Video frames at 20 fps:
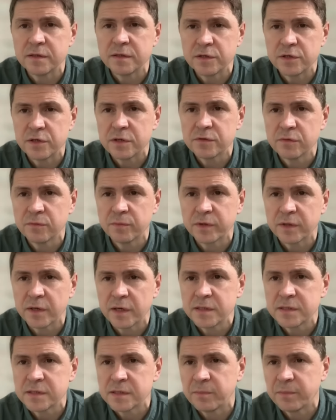Сейчас он
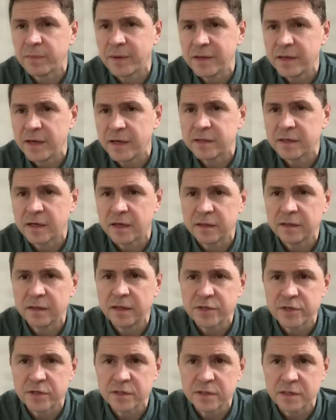пытается понять, как
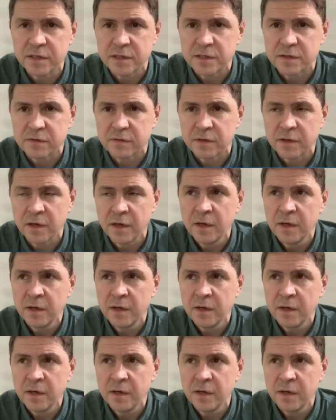дальше действовать.